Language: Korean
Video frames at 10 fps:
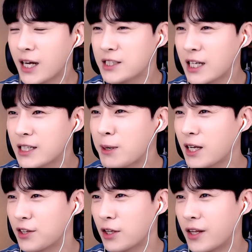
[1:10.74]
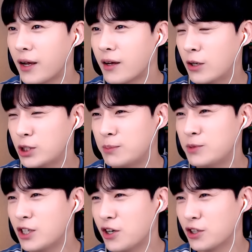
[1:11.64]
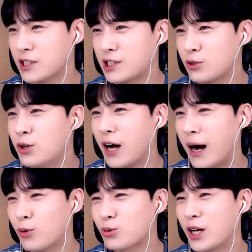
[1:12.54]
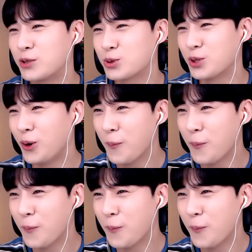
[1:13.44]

사귄 지 한 달밖에 안 되는데? 그리고 심지어 여자친구는 아무것도 안 줬어?